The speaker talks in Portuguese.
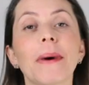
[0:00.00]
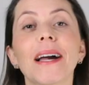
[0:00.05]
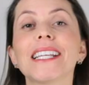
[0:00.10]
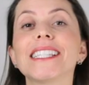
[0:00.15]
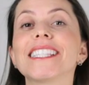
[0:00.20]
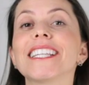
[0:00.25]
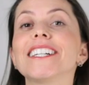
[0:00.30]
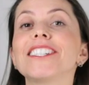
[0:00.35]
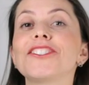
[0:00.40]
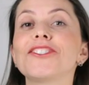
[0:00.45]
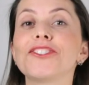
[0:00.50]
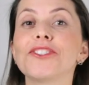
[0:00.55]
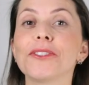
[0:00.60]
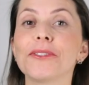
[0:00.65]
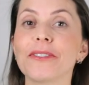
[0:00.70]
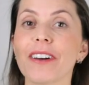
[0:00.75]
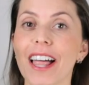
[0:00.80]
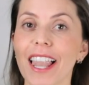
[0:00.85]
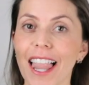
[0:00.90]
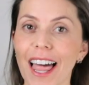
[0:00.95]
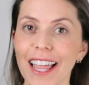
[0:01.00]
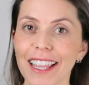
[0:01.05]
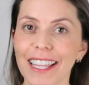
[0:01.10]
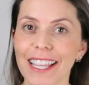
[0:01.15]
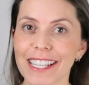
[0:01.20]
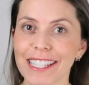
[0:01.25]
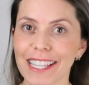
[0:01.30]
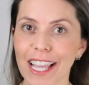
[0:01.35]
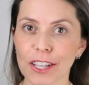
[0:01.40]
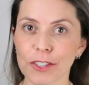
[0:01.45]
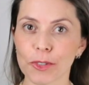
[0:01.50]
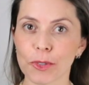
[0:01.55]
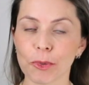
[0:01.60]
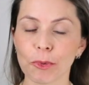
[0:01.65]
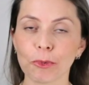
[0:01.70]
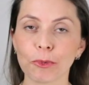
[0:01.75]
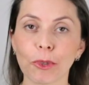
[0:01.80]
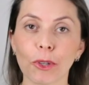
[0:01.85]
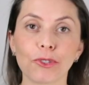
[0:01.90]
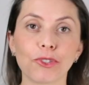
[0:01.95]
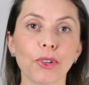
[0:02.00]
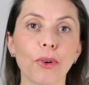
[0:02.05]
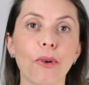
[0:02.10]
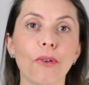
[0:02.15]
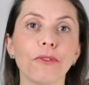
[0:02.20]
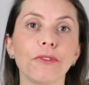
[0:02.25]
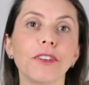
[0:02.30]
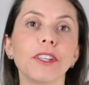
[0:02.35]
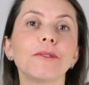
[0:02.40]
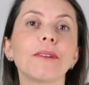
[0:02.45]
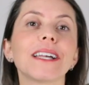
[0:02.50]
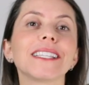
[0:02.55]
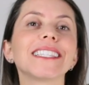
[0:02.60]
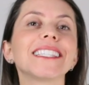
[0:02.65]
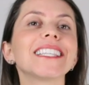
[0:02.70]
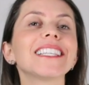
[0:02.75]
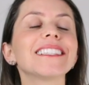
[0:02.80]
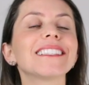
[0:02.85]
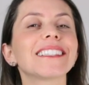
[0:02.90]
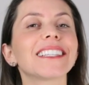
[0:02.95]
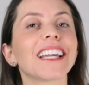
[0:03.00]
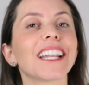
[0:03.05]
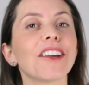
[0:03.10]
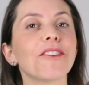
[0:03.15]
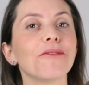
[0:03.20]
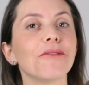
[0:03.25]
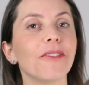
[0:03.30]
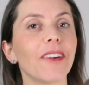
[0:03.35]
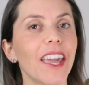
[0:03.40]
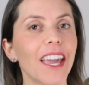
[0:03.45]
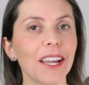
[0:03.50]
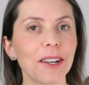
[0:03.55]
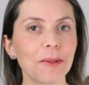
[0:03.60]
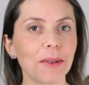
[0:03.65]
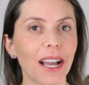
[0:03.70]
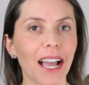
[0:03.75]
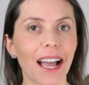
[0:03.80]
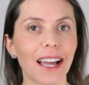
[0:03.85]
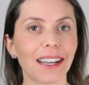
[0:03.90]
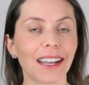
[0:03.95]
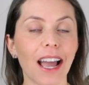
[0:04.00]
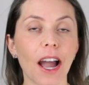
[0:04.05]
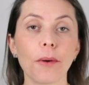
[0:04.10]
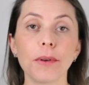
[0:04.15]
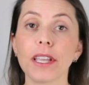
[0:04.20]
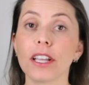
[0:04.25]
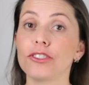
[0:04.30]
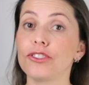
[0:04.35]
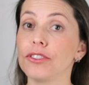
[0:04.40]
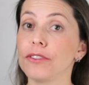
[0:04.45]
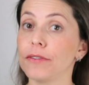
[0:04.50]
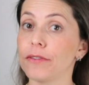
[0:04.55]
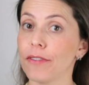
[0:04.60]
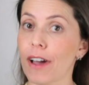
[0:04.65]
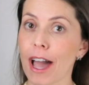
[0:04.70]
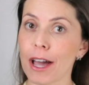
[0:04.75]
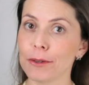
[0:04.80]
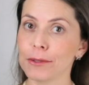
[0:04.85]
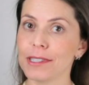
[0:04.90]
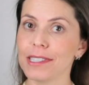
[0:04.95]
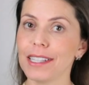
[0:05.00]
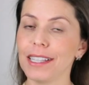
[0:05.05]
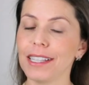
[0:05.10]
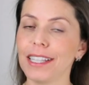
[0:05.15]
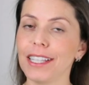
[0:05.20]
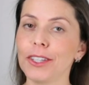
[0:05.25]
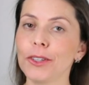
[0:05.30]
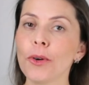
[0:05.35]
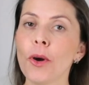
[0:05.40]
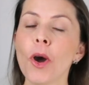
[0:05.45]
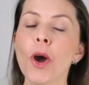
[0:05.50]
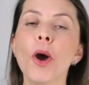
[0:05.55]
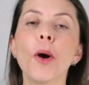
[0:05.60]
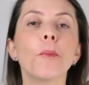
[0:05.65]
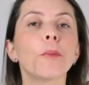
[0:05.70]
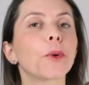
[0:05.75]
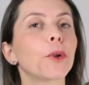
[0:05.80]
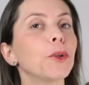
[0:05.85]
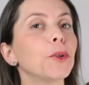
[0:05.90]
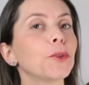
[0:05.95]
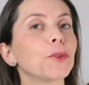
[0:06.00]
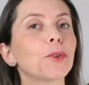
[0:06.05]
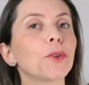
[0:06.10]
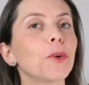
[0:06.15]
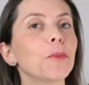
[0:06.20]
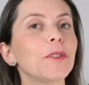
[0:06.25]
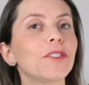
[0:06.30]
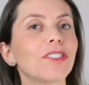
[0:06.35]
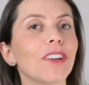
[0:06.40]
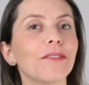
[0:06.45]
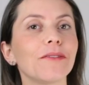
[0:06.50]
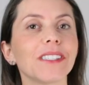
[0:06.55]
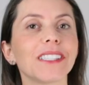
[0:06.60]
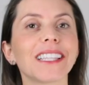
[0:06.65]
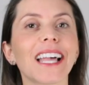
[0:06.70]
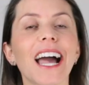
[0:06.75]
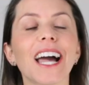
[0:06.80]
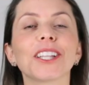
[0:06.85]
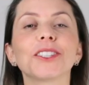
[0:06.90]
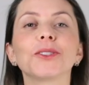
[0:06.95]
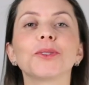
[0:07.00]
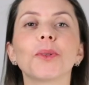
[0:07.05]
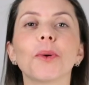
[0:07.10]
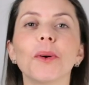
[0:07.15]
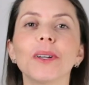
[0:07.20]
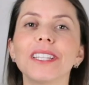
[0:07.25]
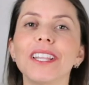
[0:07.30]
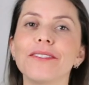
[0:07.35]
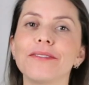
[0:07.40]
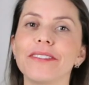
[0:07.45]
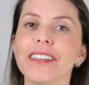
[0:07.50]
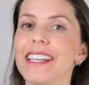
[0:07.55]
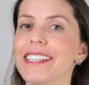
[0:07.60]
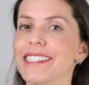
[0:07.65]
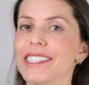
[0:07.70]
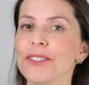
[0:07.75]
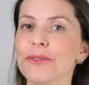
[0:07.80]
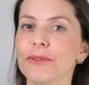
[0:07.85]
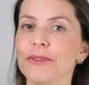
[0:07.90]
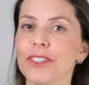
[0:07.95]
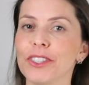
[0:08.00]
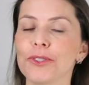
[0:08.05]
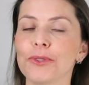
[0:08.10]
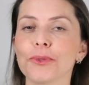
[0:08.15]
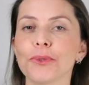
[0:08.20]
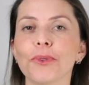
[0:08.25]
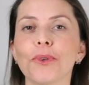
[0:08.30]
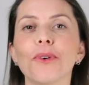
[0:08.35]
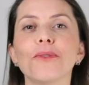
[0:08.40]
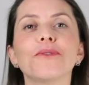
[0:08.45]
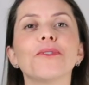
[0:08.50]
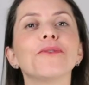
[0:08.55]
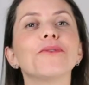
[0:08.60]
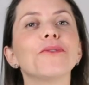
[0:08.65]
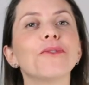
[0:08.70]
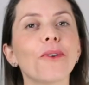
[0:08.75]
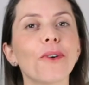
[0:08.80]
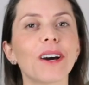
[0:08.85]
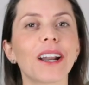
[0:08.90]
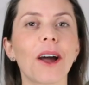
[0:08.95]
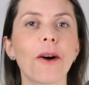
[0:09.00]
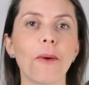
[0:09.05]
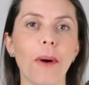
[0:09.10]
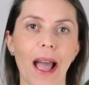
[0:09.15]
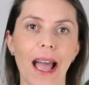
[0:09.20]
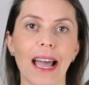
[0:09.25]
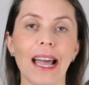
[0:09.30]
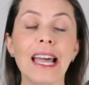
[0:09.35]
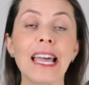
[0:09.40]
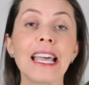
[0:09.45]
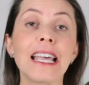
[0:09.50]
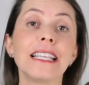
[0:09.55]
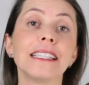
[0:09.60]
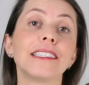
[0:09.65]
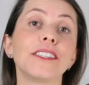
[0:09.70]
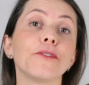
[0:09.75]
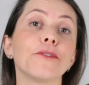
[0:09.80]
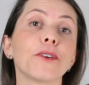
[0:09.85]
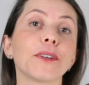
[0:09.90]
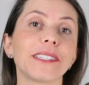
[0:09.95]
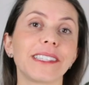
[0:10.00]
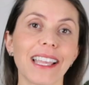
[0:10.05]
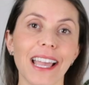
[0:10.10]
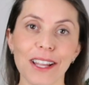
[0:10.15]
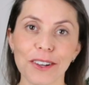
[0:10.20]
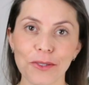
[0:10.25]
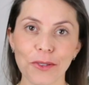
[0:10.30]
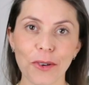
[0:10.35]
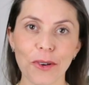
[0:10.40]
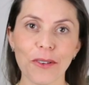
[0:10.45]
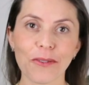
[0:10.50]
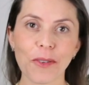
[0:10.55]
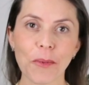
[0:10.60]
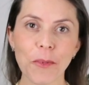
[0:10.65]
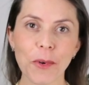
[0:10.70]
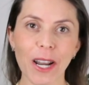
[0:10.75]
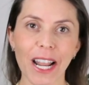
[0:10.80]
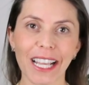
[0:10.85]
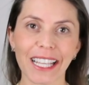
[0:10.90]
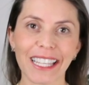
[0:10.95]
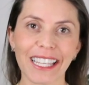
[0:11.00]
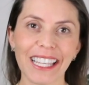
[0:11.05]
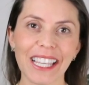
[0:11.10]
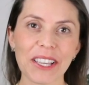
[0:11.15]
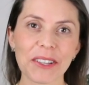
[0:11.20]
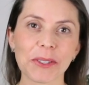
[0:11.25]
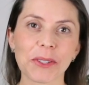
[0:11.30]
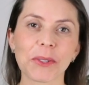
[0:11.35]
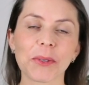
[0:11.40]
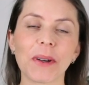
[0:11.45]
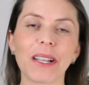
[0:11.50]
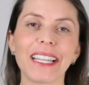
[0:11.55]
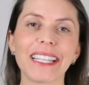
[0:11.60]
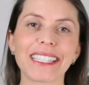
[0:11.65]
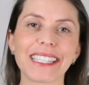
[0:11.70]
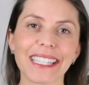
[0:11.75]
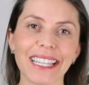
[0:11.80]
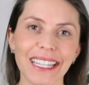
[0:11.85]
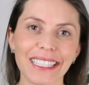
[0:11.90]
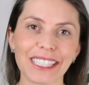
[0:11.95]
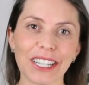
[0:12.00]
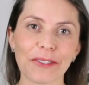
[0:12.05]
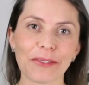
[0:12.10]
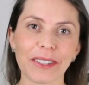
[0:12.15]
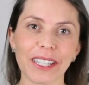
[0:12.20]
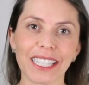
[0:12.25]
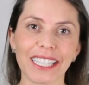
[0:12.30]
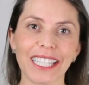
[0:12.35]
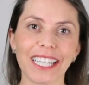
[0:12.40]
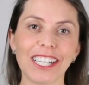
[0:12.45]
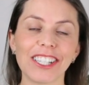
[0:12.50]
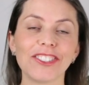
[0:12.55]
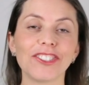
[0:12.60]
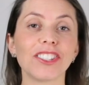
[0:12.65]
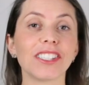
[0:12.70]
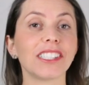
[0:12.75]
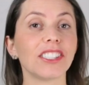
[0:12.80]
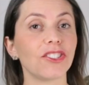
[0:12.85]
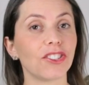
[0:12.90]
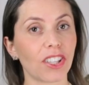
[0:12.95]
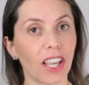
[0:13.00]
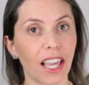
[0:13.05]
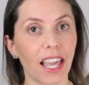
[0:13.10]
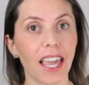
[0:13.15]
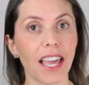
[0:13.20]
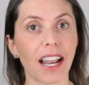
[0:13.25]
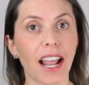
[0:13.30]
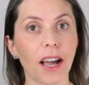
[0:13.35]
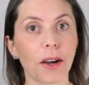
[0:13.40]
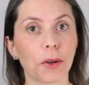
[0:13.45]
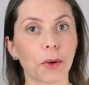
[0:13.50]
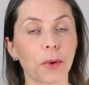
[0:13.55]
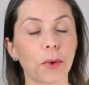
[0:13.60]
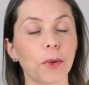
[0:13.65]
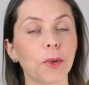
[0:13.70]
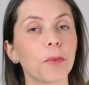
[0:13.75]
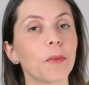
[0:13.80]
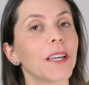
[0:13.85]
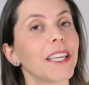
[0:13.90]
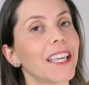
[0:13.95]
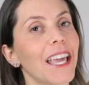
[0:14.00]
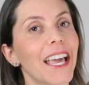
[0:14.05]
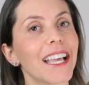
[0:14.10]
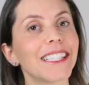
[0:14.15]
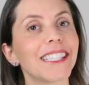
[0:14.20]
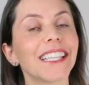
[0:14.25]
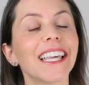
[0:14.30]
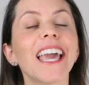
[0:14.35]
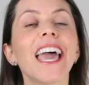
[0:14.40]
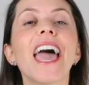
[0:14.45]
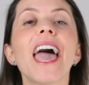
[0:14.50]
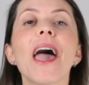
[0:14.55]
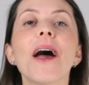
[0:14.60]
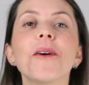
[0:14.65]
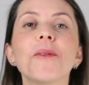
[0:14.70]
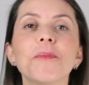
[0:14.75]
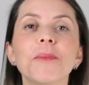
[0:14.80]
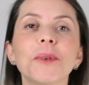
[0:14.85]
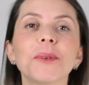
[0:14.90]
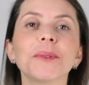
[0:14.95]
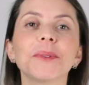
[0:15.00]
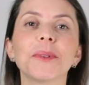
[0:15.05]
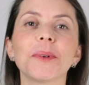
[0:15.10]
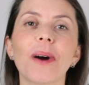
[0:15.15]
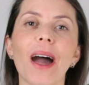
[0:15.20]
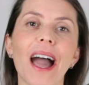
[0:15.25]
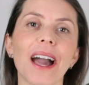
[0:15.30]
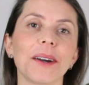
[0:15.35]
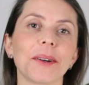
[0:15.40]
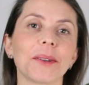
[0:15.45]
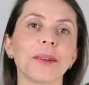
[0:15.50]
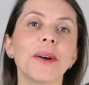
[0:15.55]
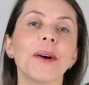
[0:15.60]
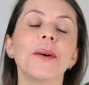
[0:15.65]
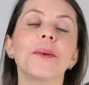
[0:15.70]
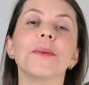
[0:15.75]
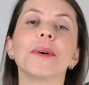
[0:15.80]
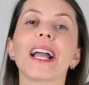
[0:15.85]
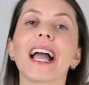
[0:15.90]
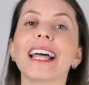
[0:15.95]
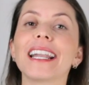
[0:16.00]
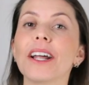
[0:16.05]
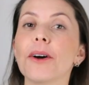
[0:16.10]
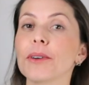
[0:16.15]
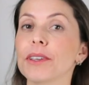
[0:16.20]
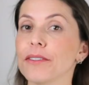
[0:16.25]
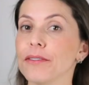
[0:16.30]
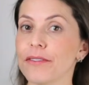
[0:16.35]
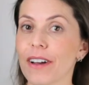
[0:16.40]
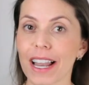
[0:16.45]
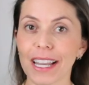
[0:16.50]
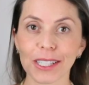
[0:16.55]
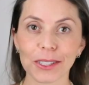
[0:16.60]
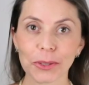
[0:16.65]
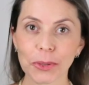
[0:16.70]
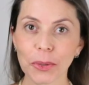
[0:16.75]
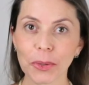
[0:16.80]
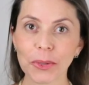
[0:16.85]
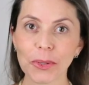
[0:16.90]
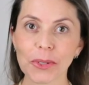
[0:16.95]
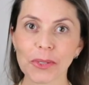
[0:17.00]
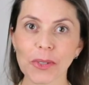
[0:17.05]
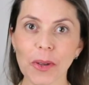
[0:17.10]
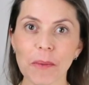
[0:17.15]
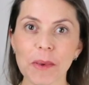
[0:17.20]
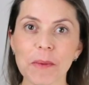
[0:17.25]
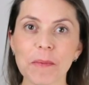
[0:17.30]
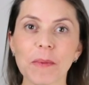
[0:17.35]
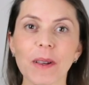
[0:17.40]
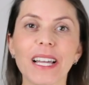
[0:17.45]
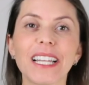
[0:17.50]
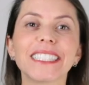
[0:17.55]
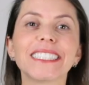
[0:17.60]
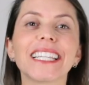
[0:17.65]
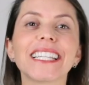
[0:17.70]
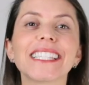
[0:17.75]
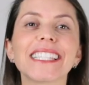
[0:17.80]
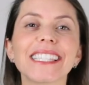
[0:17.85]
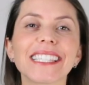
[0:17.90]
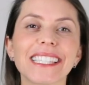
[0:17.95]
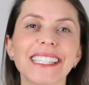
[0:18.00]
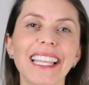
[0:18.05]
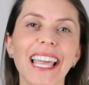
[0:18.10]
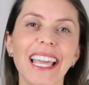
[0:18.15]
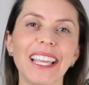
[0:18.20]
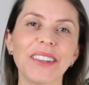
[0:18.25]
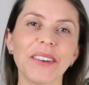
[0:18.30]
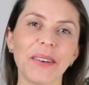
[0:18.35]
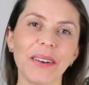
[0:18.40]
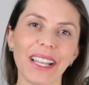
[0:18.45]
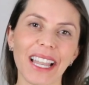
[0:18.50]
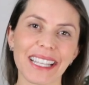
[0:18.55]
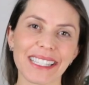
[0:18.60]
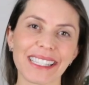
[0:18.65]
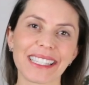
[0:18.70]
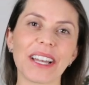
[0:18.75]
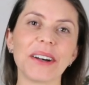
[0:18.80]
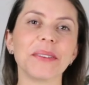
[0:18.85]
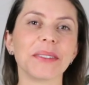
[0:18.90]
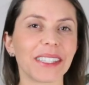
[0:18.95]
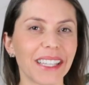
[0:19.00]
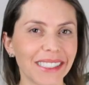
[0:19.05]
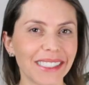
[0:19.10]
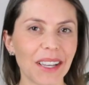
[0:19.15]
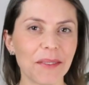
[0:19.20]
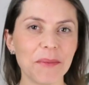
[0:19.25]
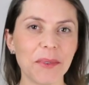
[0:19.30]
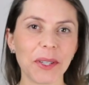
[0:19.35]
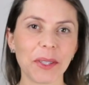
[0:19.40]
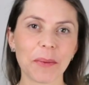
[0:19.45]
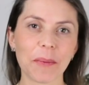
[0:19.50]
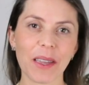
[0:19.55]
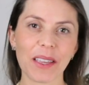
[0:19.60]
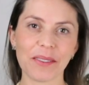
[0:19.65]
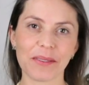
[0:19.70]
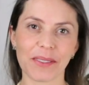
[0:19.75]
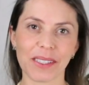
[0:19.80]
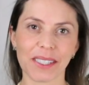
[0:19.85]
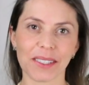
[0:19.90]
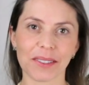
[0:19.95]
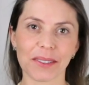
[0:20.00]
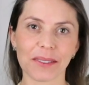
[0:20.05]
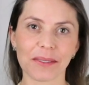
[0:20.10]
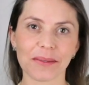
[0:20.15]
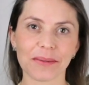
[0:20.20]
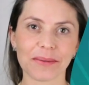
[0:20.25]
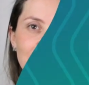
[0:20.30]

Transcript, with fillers: Mas antes de falar desse assunto, eu te convido a se inscrever no canal e ativar o sininho para o YouTube te avisar toda vez que um vídeo novo for ao ar. Se você é novo por aqui, eu sou Alessandra Fernandes, engenheira agrônoma, e esse é o Mundo Agro, o canal que fala tudo sobre plantas sem enrolação. Seja muito bem-vindo!